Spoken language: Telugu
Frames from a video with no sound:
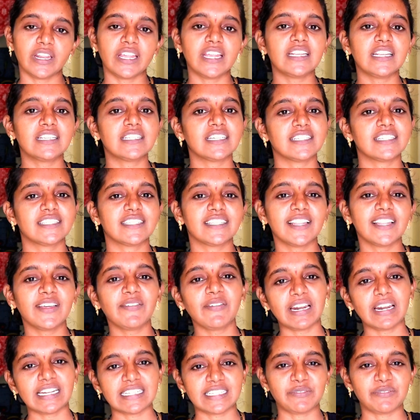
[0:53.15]
నేను
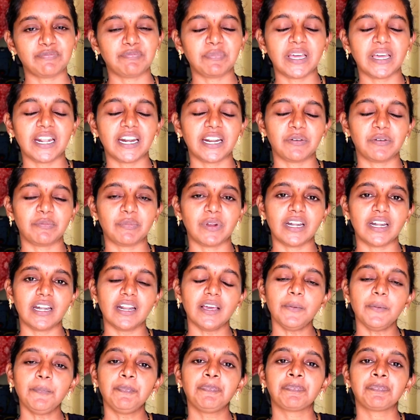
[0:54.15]
చేసిందే వాళ్ళు చెప్పారనమాట